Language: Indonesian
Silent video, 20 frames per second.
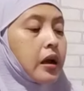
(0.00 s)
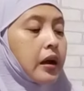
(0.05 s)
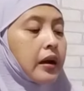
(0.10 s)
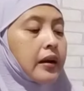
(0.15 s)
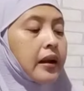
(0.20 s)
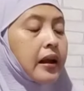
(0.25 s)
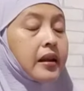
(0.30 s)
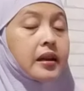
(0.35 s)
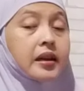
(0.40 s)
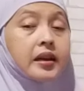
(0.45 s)

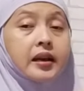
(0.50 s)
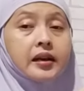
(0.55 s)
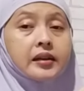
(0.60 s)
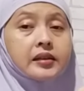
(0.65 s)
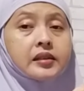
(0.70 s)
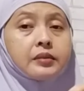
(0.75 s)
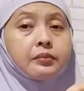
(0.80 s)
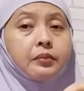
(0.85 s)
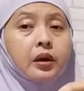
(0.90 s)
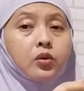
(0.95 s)
dan ini
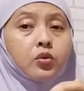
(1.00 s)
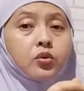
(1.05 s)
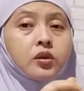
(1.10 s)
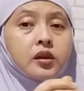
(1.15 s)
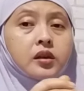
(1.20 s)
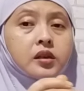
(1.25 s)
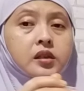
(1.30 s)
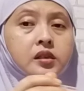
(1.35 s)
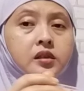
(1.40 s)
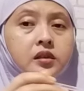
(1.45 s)
kasih madunya
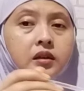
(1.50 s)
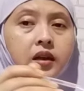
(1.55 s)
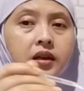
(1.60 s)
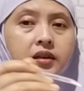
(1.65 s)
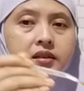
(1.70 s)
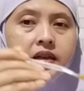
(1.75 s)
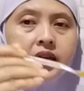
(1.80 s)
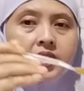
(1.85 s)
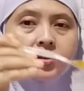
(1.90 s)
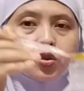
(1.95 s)

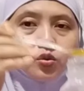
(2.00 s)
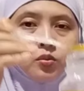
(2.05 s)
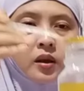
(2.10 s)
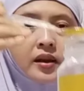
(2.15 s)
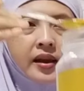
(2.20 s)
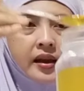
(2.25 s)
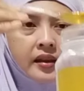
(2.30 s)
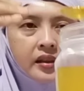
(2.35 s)
segelas nah coba lihat